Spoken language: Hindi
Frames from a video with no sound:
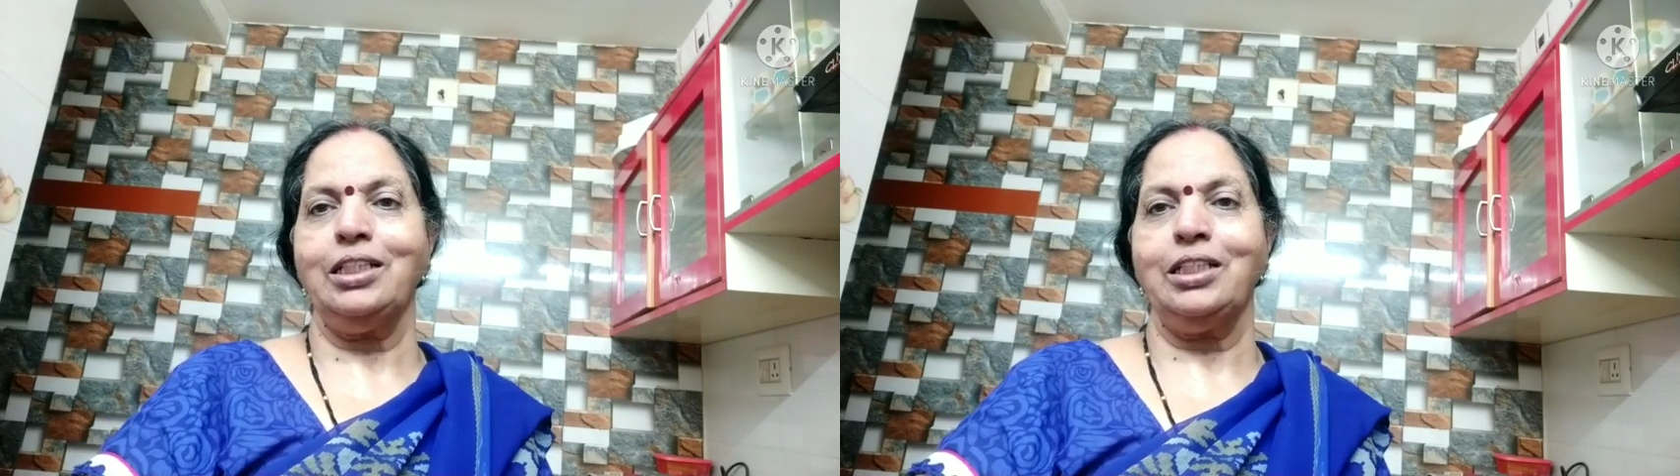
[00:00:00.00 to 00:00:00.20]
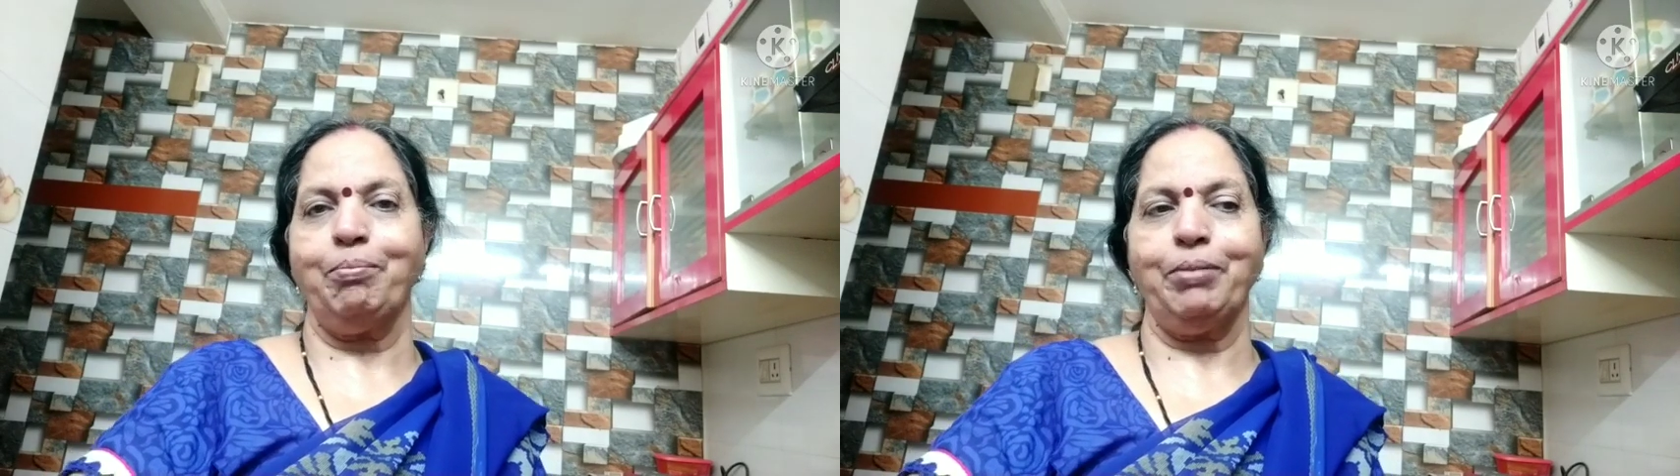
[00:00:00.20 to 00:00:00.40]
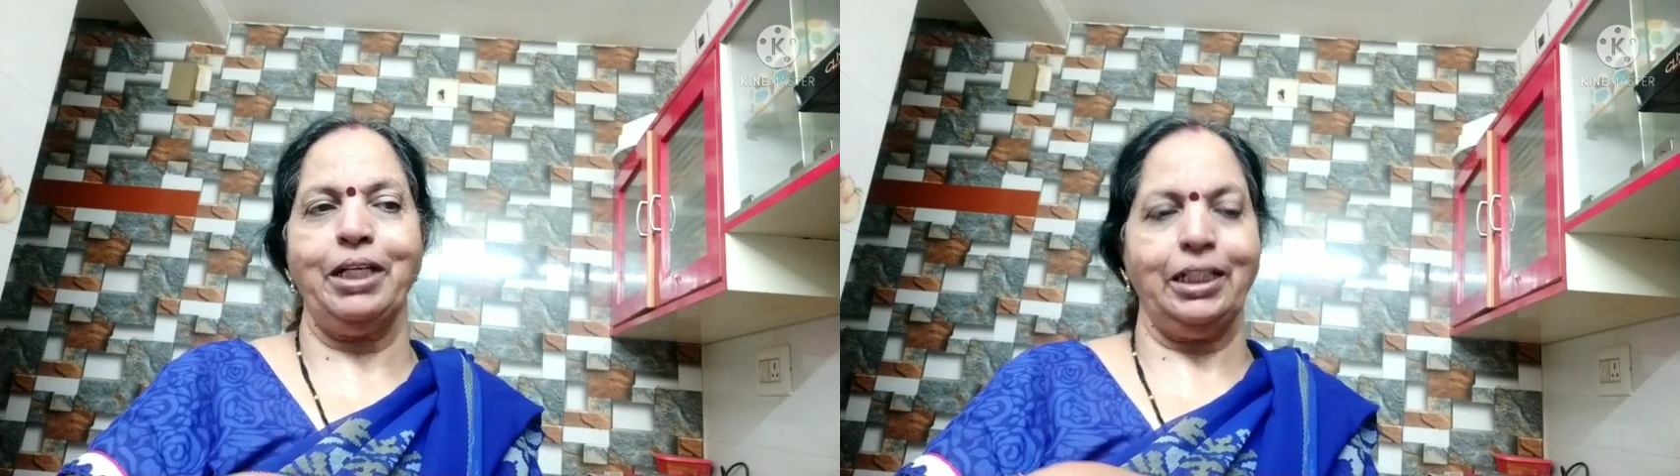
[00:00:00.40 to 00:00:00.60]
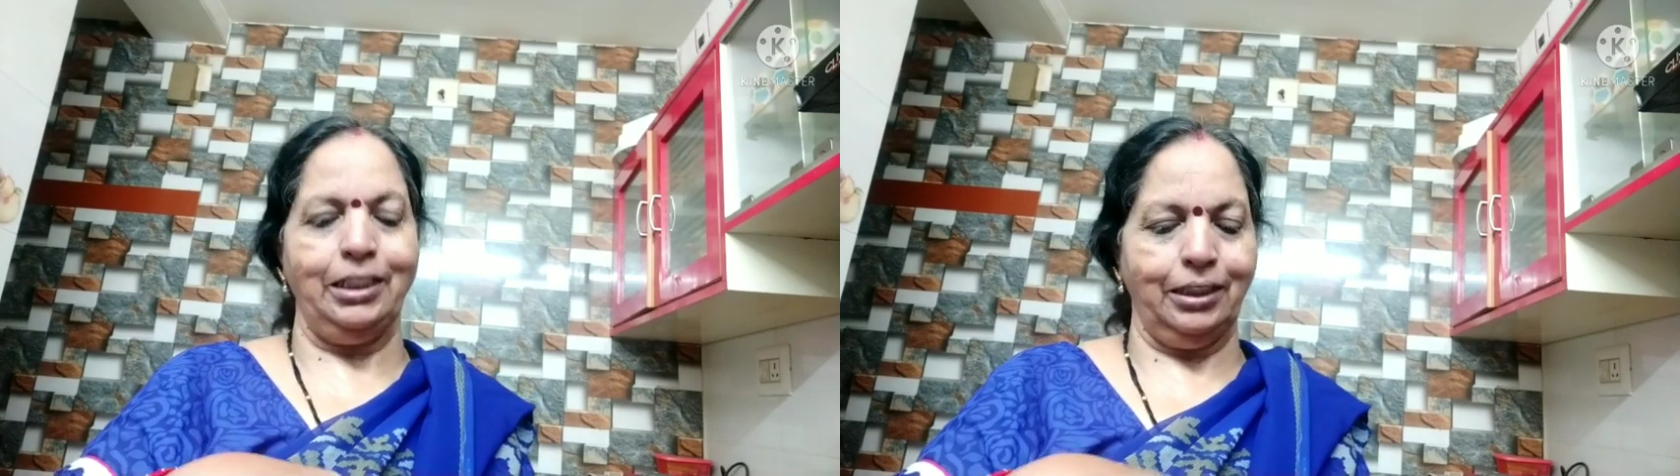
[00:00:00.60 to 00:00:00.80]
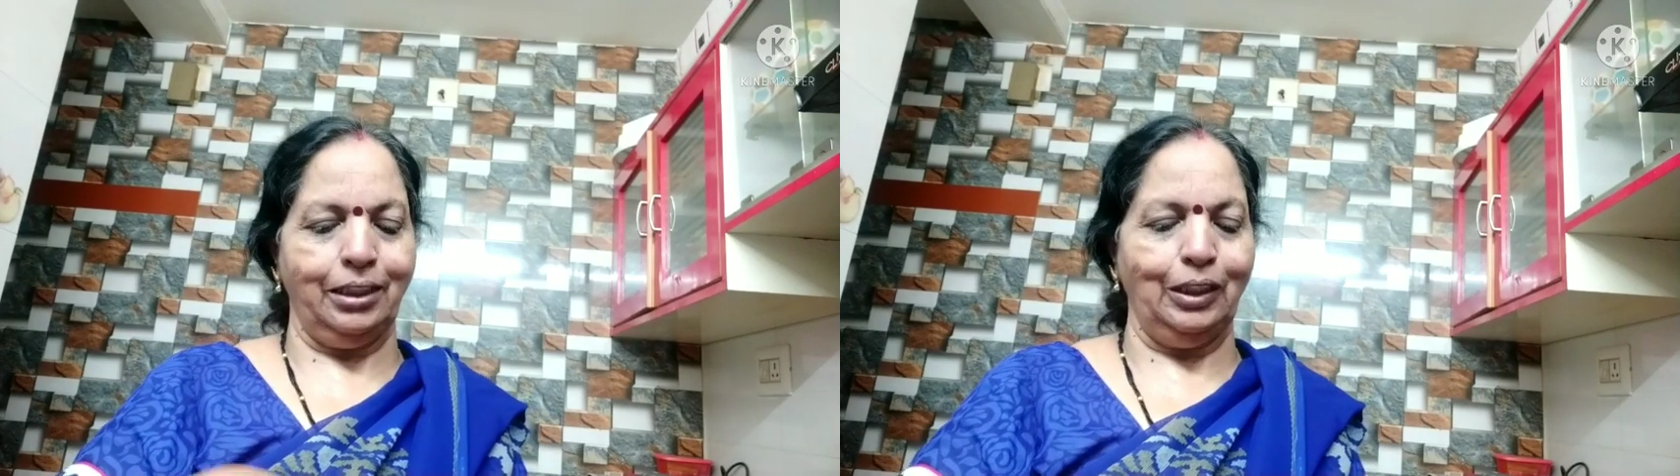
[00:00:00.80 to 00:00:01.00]
था शिप्रा के
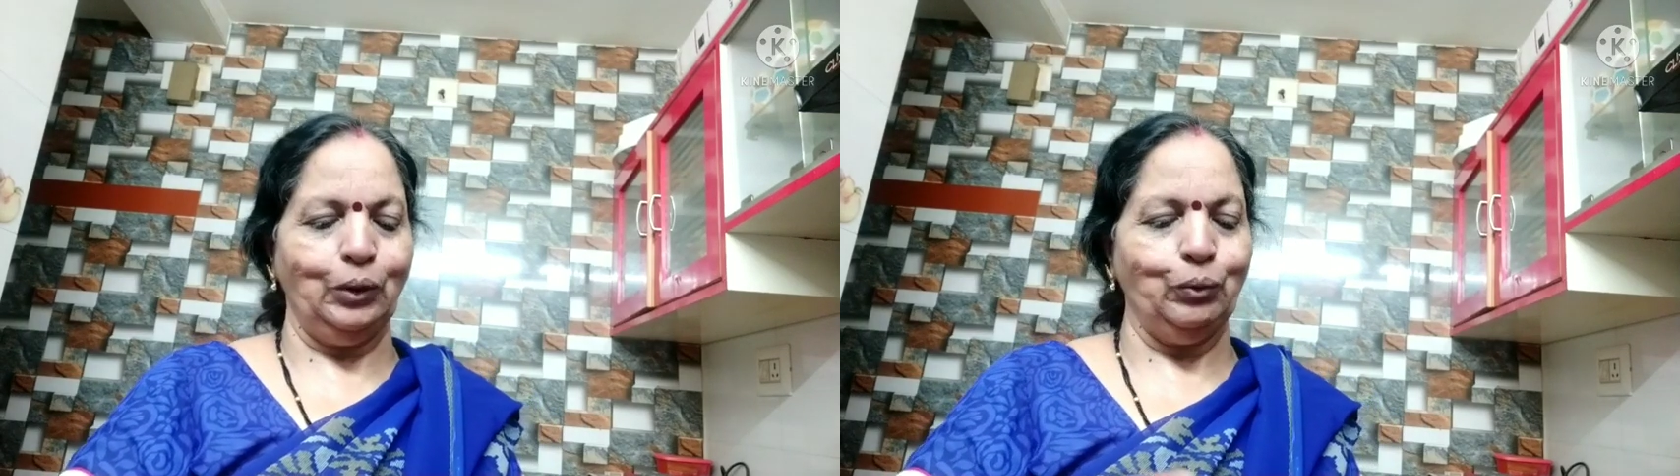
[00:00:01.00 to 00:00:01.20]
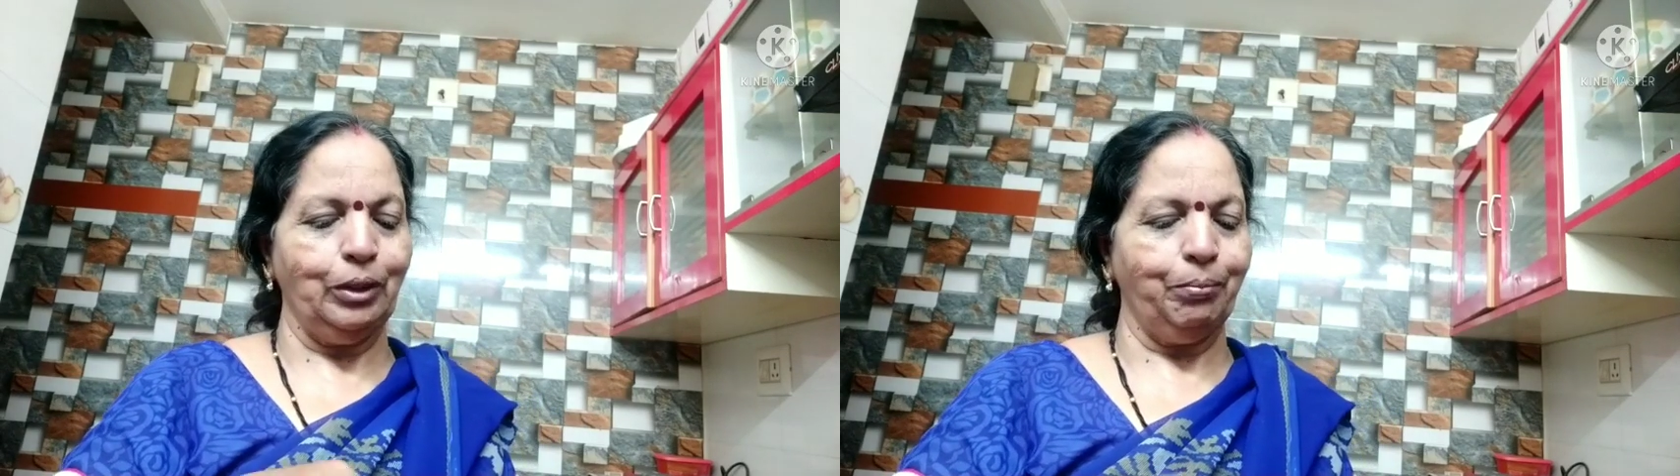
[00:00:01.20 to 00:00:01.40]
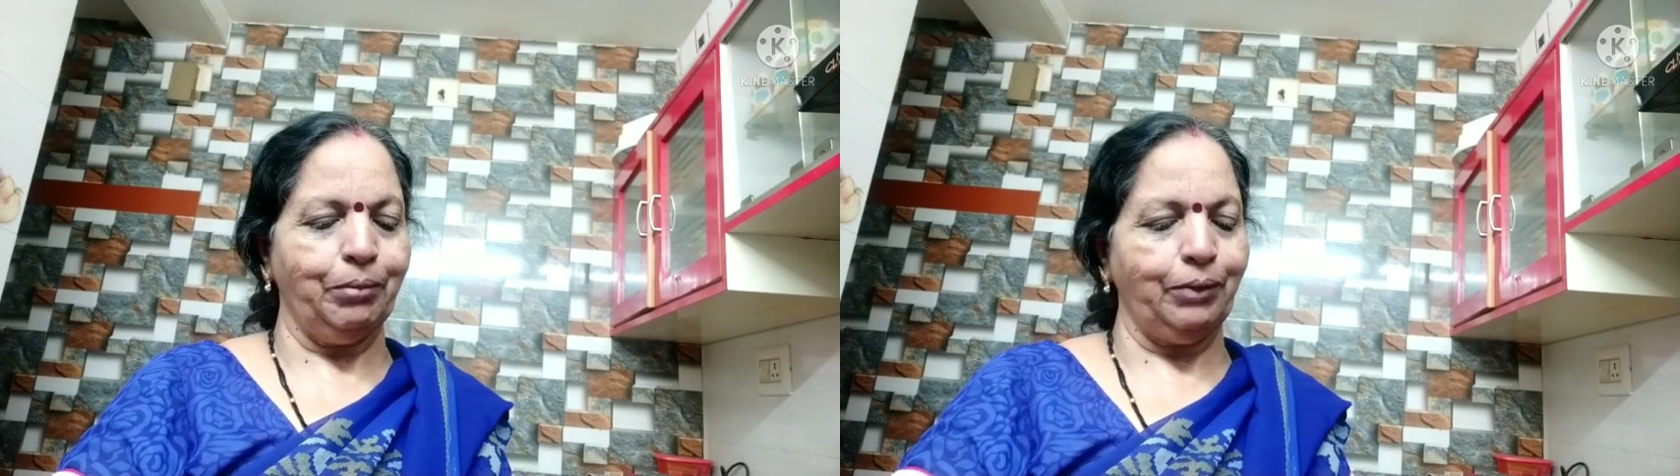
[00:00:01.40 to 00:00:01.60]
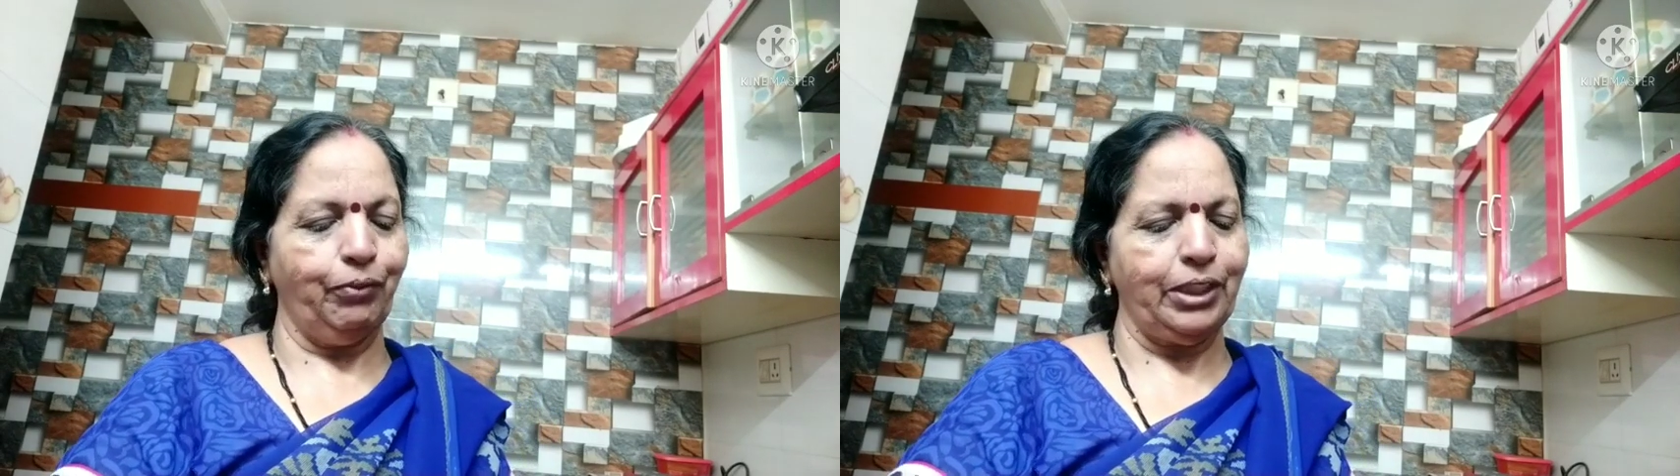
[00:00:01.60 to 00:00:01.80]
लिए तल दूंगी पर